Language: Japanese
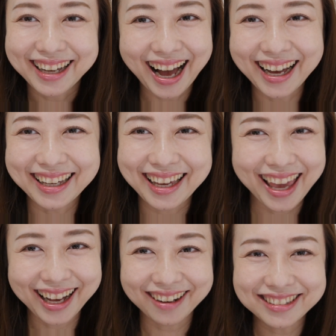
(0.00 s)
はい、
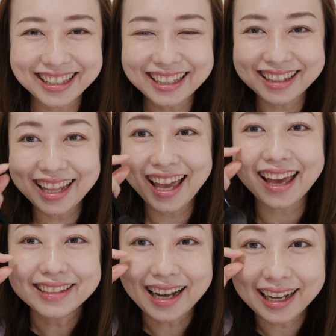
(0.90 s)
笑顔になっ
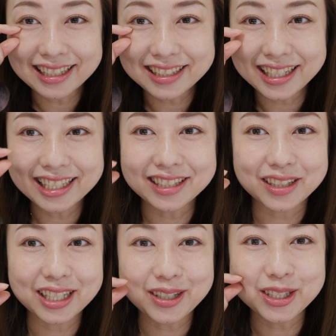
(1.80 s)
て、高すぎず、
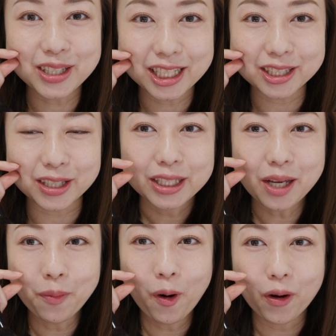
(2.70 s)
低すぎず。
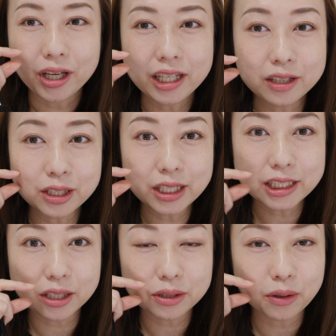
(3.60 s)
でも、低すぎ
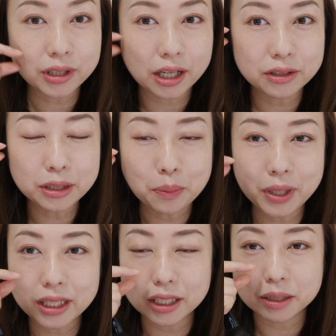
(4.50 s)
ちゃうとたるんで
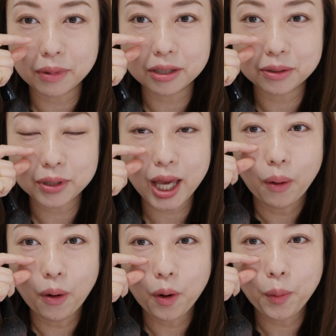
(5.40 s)
見えてしまうので、
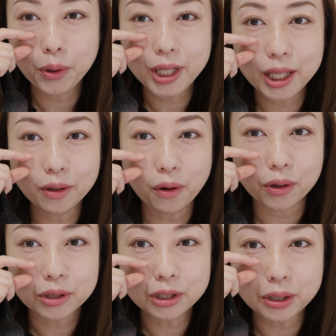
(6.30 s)
頬骨
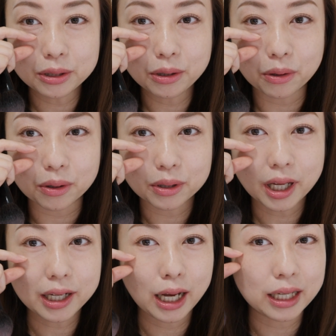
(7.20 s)
のちょっと
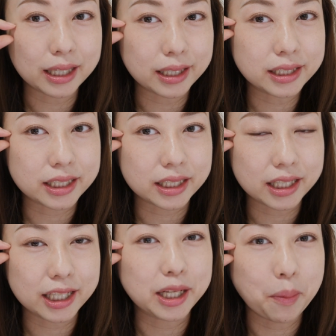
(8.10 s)
高い位置
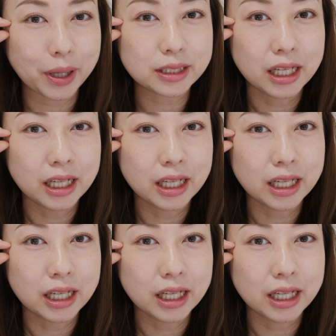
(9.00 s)
に入れま